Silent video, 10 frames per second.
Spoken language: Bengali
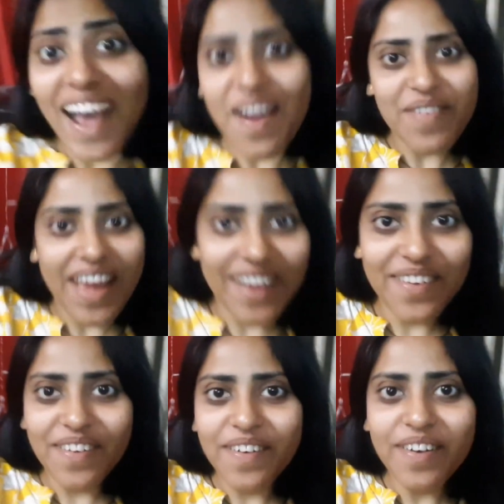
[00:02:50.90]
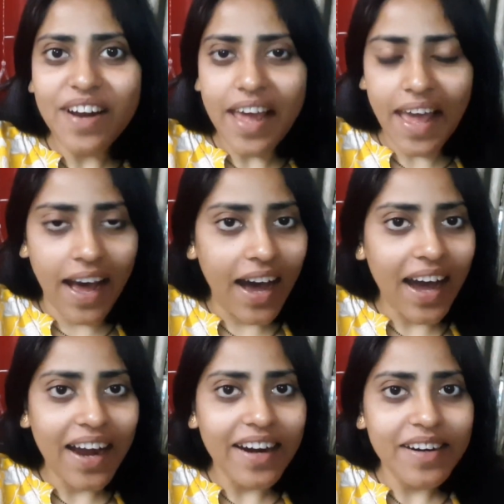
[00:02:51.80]
আমরা এখন
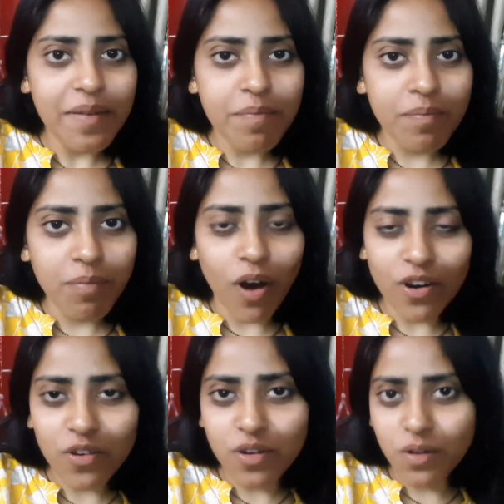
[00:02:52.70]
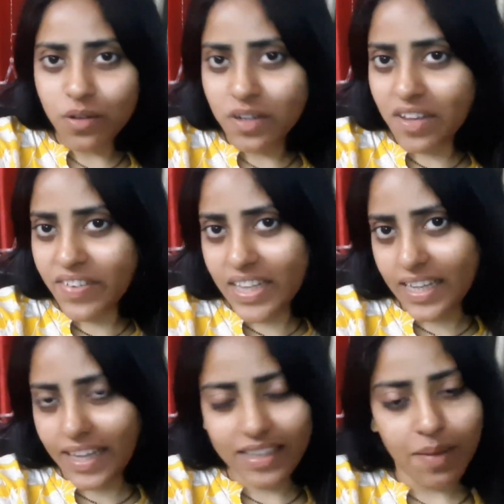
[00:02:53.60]
আর বড় টিভিতে
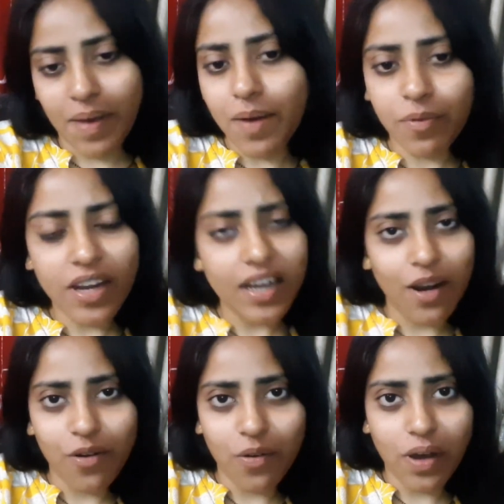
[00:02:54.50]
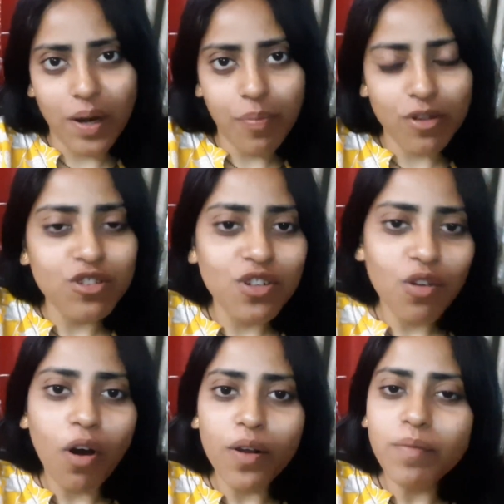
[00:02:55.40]
দেখতে পারবো না কারণ ওখানে প্রচন্ড
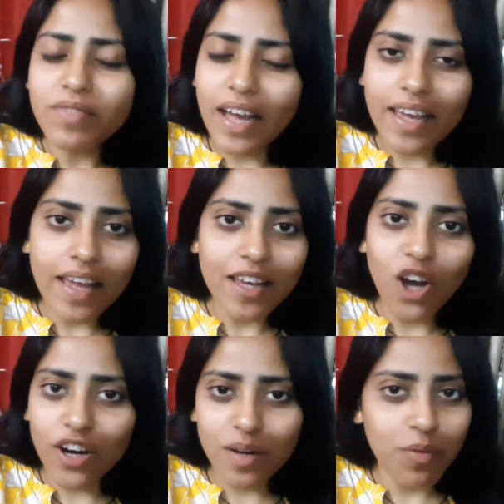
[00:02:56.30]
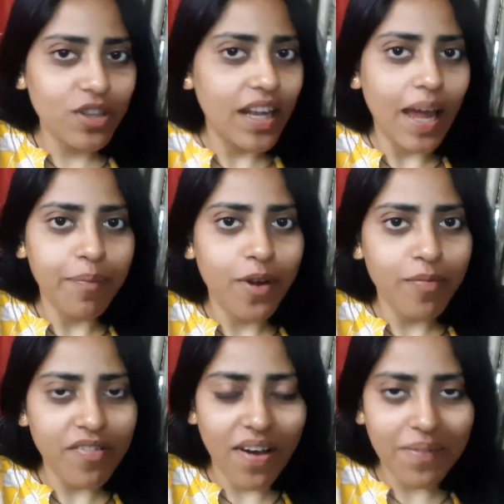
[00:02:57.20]
গরম তাই এই ঘরের মধ্যে
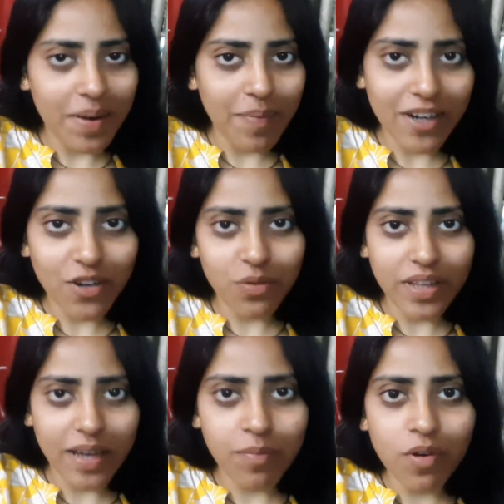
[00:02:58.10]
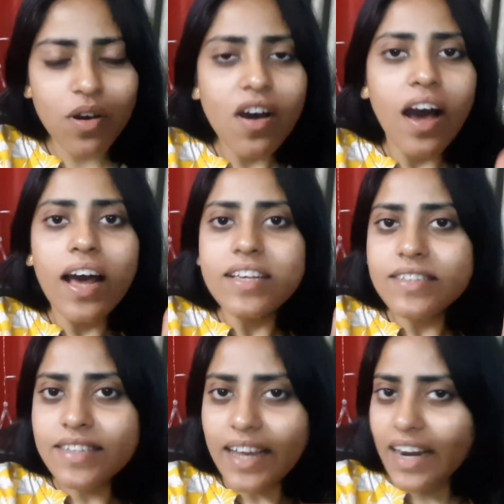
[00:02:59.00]
ল্যাপটপে ফ্যামিলি ম্যান টু দেখবো
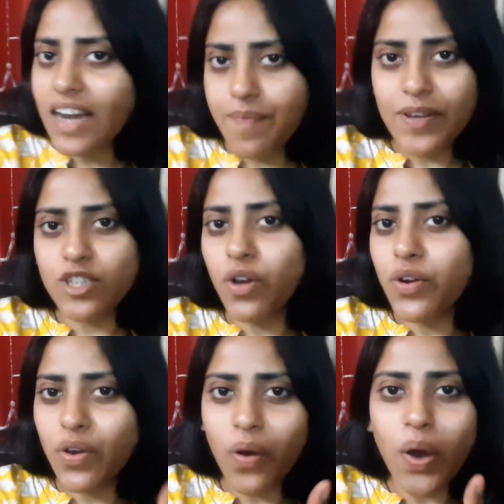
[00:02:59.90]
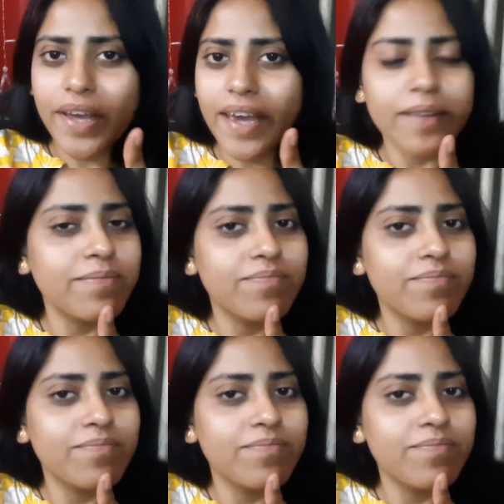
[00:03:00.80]
সেকেন্ড এপিসোড ওকে